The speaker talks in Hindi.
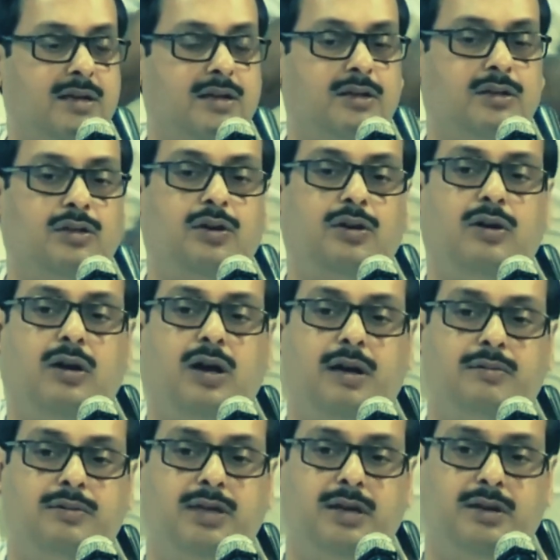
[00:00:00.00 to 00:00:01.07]
तो
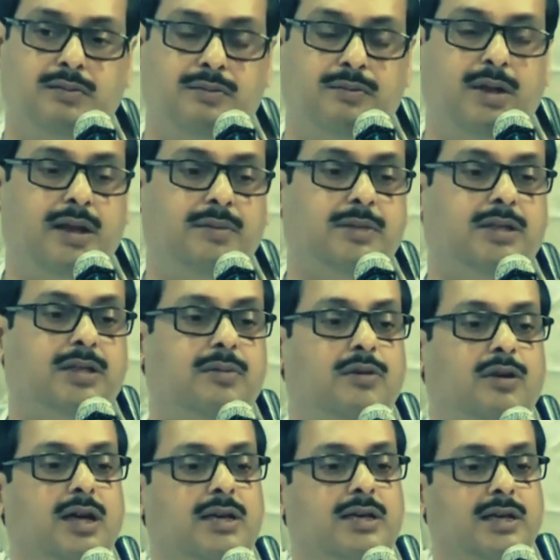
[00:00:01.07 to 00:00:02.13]
हमसे मेरे मित्र
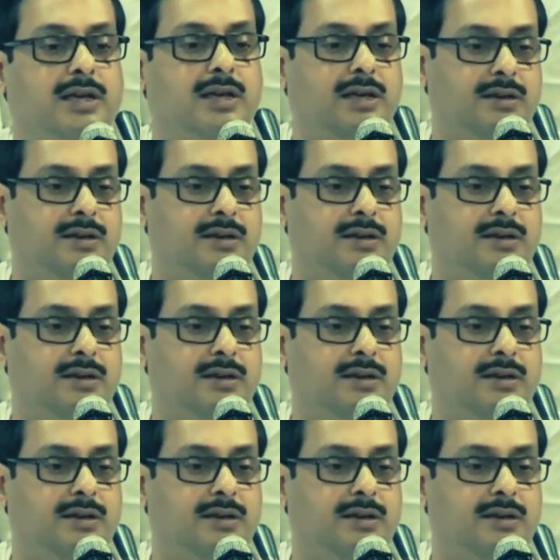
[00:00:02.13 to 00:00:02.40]
बोला कि